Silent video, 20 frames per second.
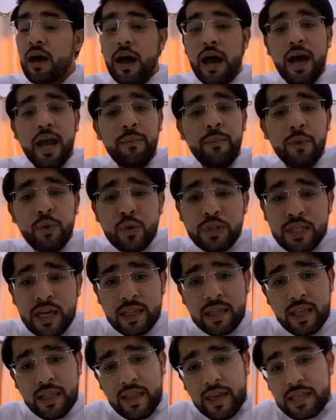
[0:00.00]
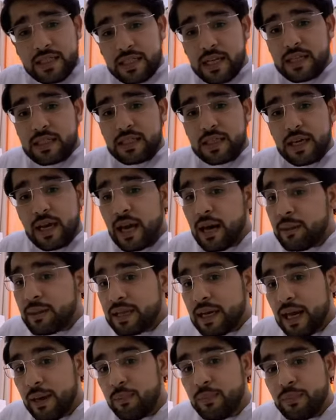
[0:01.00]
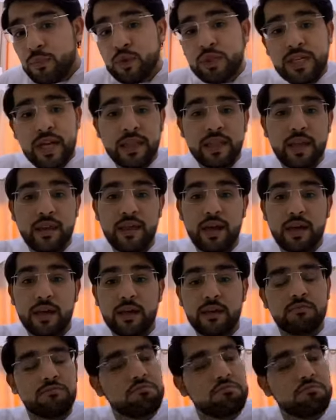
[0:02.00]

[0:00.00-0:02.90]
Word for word: انا من وجهه نظري الشخصيه انا بتكلم بوجهه نظري